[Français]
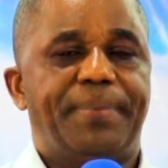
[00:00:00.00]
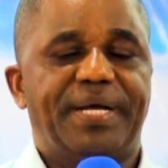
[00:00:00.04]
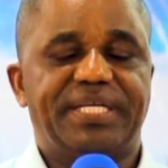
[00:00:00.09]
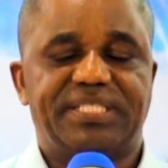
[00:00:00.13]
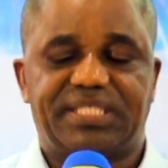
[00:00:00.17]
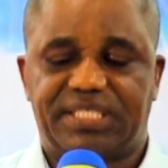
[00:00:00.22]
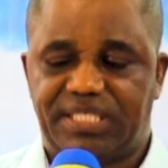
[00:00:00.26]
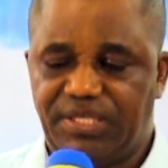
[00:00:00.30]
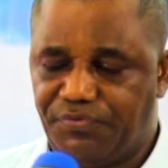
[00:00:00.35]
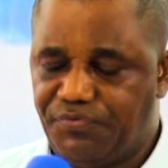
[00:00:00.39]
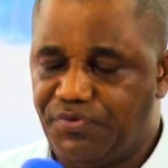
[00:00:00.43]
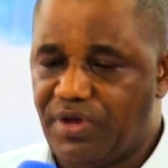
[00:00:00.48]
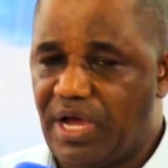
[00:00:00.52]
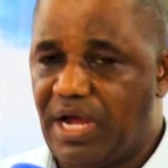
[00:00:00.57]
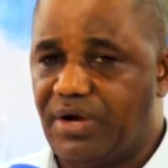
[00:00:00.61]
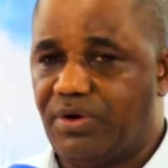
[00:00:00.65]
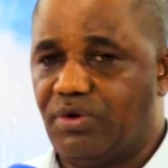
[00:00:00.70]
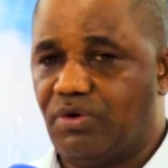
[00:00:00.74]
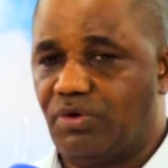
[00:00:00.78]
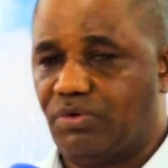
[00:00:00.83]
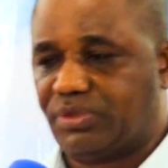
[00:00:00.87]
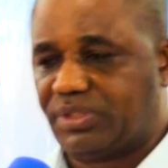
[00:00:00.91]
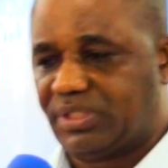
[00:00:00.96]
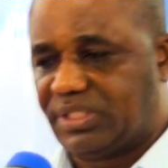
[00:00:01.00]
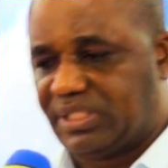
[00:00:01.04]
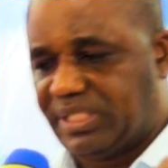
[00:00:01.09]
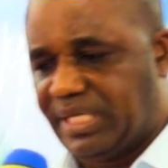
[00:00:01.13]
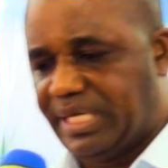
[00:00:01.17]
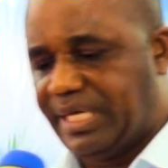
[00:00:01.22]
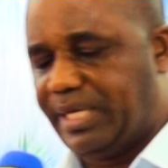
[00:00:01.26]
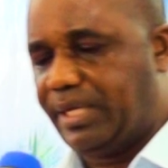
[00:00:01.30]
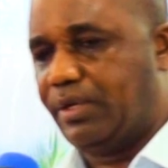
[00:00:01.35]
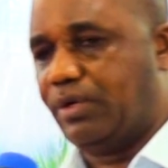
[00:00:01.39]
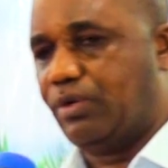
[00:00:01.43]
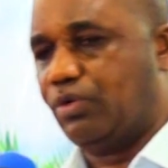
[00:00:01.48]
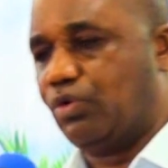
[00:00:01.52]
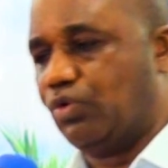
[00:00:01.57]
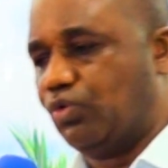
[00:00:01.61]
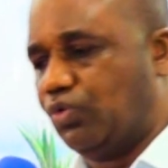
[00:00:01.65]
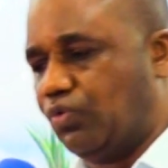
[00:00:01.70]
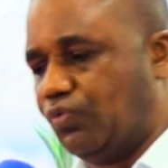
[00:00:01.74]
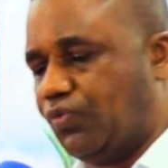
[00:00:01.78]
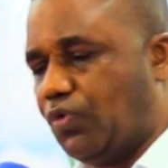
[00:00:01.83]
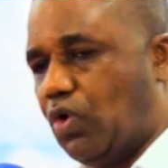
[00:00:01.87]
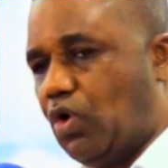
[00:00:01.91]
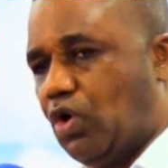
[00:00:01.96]
Parce qu'il veut annoncer le
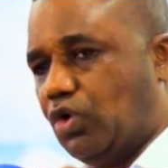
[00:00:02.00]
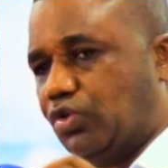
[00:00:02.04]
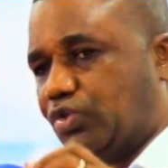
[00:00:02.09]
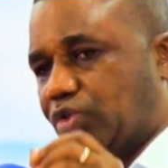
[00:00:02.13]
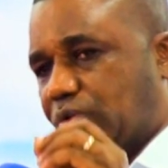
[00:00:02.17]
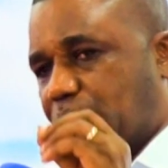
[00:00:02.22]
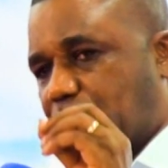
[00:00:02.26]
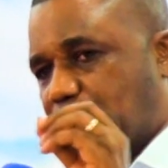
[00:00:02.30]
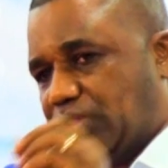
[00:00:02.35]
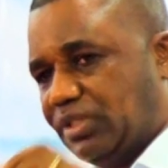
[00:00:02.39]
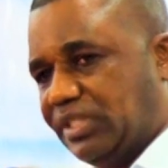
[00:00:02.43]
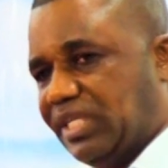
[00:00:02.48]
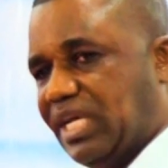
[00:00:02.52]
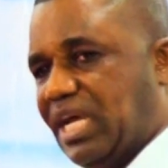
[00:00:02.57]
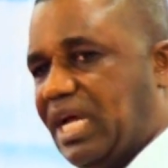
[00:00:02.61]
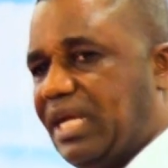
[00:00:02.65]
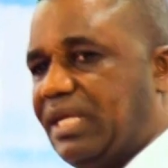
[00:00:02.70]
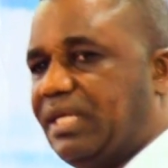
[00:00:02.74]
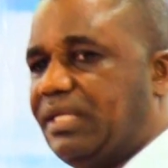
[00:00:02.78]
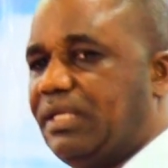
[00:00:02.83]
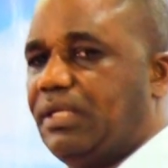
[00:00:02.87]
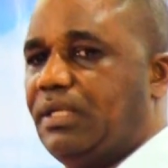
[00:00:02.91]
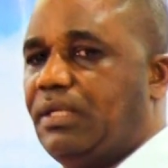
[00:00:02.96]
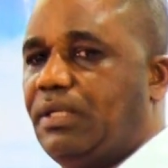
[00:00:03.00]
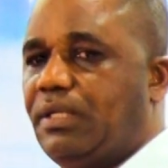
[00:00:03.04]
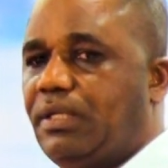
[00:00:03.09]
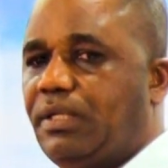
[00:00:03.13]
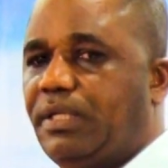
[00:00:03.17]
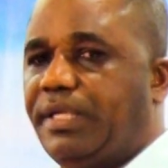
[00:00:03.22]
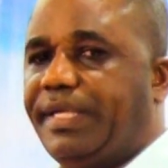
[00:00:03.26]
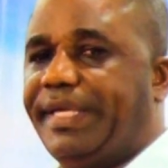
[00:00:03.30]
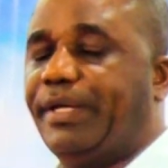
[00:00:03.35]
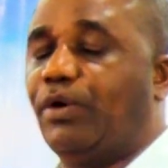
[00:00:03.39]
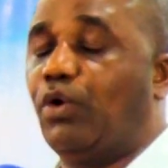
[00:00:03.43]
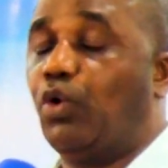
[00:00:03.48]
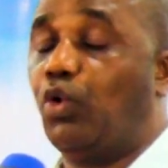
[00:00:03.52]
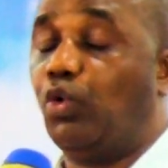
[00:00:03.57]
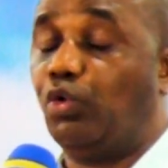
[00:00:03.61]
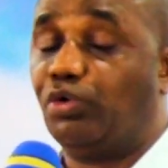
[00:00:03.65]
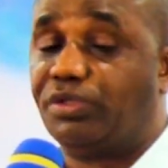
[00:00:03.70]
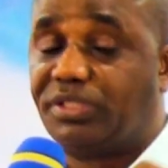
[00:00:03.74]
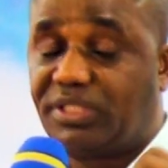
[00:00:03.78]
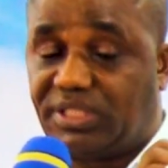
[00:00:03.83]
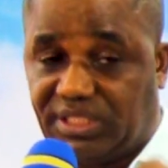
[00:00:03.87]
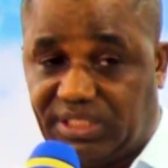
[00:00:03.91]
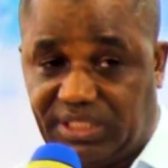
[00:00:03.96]
nouveau ordre mondial et
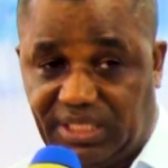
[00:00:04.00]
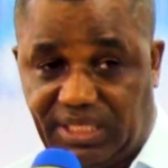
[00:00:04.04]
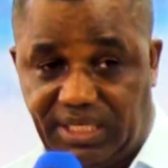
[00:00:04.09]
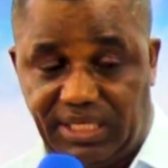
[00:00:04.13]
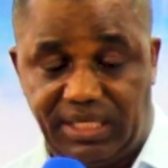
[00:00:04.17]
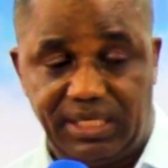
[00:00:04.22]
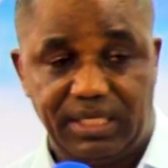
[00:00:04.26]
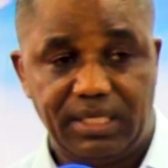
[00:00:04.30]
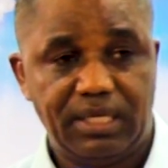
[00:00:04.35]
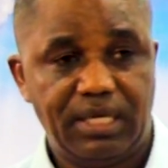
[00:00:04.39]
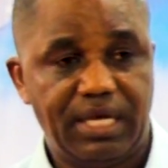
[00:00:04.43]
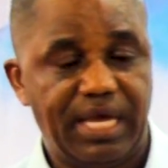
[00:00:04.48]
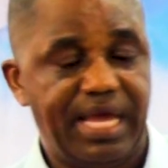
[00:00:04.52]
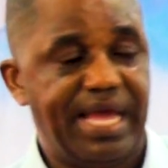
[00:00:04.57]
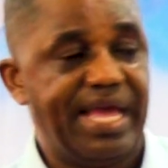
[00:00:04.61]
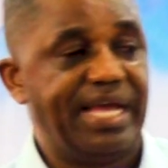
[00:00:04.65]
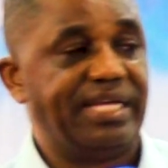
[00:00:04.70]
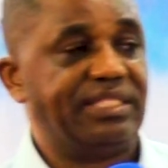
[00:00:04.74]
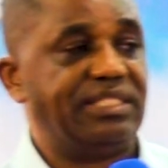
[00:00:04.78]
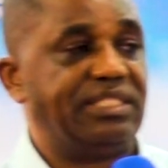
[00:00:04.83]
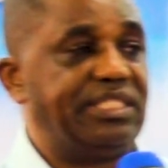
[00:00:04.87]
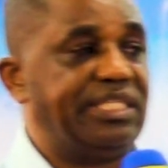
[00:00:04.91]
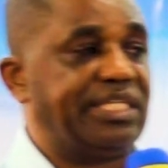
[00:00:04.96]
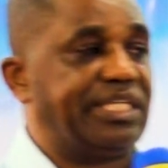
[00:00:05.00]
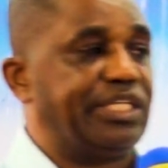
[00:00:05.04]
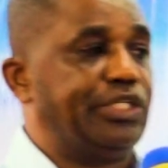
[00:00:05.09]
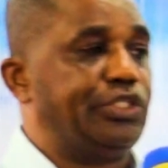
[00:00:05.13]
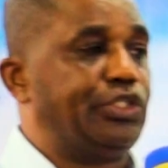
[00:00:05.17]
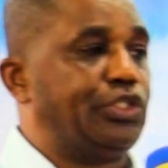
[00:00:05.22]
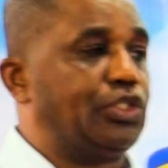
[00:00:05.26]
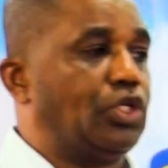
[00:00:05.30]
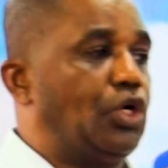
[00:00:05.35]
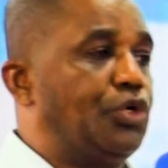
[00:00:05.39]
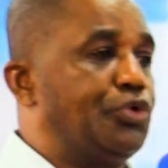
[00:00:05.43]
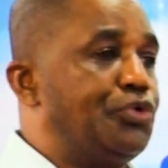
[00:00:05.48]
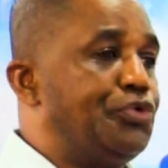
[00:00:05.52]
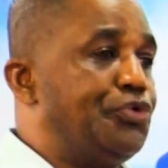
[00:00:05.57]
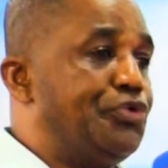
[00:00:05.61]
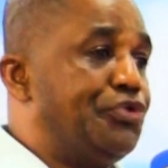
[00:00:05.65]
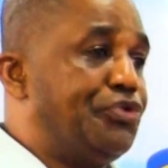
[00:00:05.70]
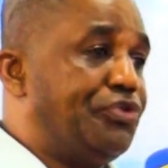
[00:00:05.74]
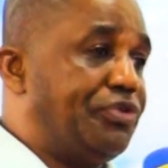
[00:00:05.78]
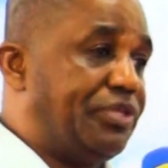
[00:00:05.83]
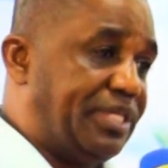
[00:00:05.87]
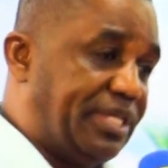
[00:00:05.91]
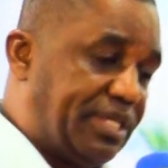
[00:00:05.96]
aussi un dirigeant
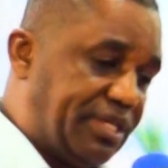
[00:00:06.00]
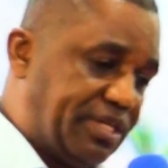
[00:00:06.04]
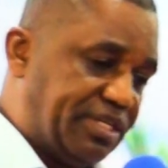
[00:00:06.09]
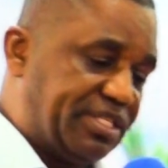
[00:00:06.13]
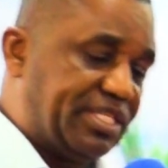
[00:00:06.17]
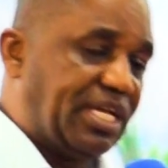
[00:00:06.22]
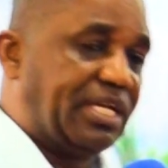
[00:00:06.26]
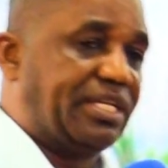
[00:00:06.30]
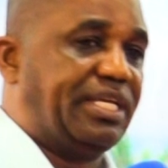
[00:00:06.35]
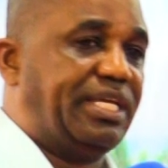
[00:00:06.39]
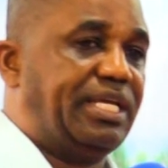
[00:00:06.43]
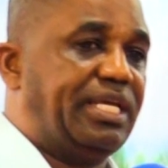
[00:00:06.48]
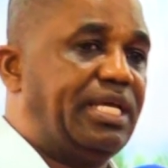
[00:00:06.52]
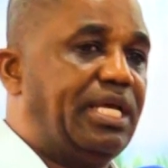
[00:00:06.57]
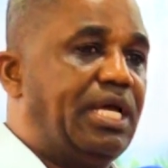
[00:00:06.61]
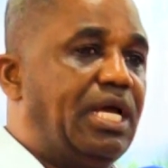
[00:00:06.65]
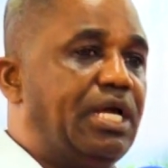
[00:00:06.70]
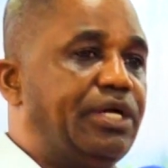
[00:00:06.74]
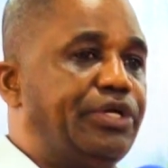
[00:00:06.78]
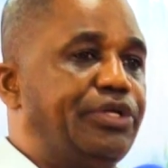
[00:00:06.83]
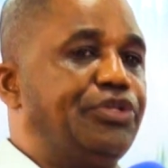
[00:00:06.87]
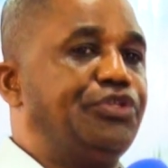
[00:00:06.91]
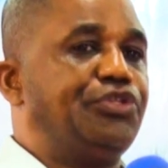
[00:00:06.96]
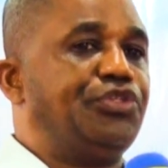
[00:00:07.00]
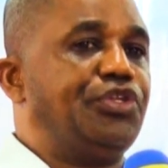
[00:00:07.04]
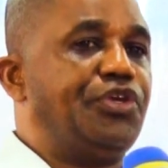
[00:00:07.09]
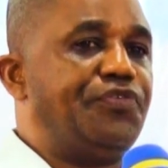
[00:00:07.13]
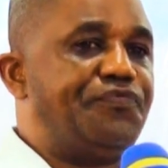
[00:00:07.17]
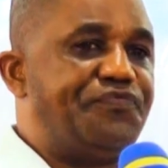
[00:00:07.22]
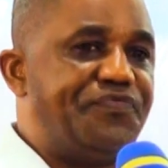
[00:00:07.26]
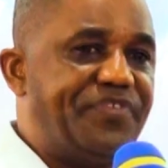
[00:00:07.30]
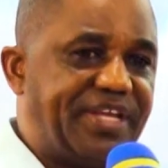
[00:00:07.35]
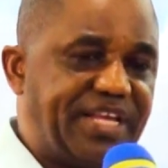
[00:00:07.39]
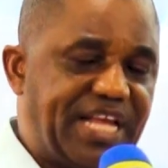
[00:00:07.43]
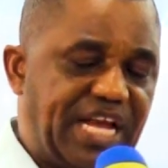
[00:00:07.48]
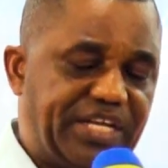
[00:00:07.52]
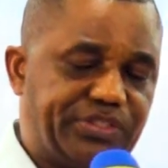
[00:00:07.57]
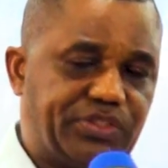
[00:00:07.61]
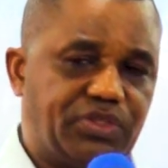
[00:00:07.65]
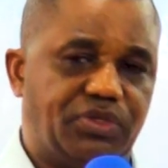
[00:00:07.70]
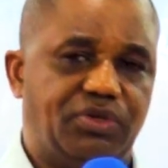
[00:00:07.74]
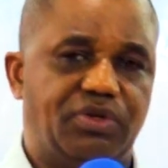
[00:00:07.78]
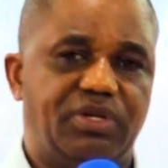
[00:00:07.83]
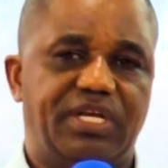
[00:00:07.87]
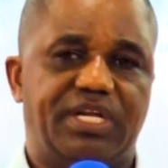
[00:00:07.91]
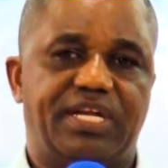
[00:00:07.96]
unique, c'est-à-dire
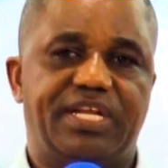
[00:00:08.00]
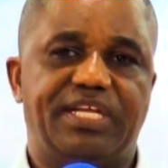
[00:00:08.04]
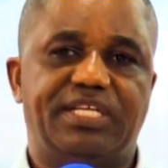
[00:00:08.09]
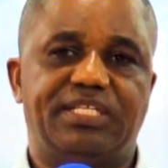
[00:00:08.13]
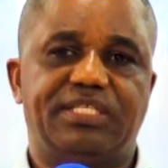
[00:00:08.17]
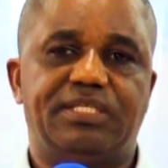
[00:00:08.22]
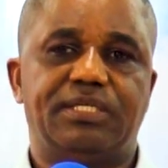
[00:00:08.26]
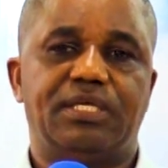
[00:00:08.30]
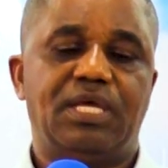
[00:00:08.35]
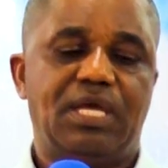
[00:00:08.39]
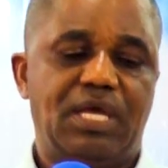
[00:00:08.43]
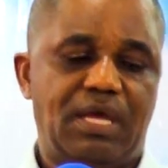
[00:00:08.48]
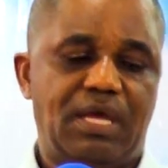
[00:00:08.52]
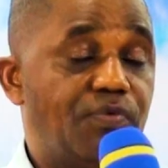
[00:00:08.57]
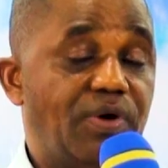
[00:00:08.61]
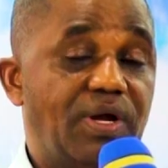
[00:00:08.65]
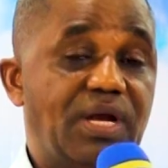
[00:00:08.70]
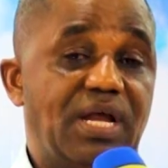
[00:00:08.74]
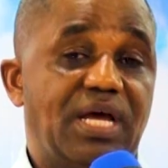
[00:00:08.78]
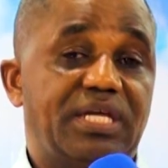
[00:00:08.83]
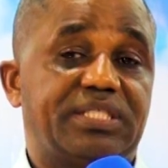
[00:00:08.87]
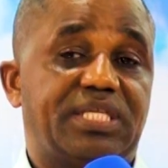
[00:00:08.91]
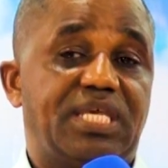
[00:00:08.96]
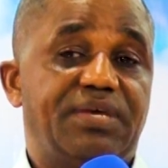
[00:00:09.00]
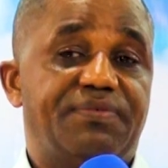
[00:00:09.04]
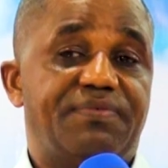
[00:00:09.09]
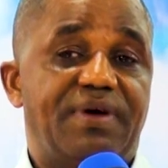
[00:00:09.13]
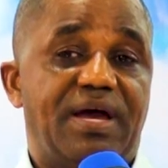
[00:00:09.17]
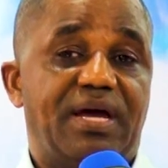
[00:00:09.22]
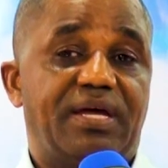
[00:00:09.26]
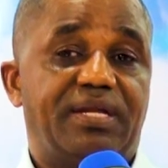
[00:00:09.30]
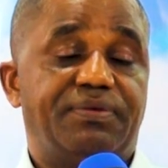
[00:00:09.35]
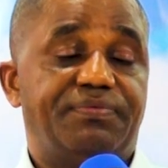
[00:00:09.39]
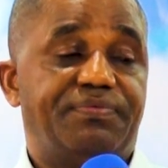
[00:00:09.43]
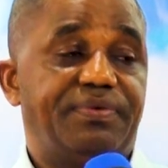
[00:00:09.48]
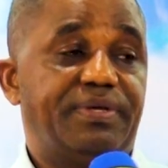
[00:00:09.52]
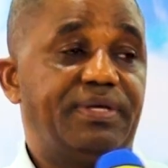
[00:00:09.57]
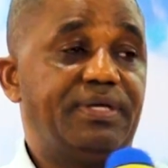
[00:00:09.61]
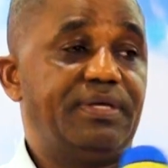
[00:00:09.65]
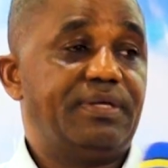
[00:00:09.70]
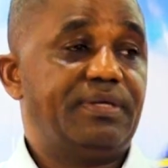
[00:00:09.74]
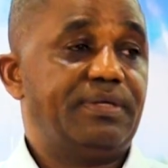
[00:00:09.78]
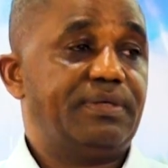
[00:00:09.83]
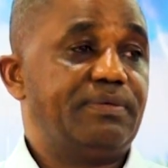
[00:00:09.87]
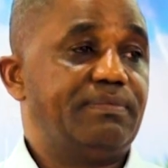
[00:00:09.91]
l'unification de l'Église. Voilà ce qui va arriver.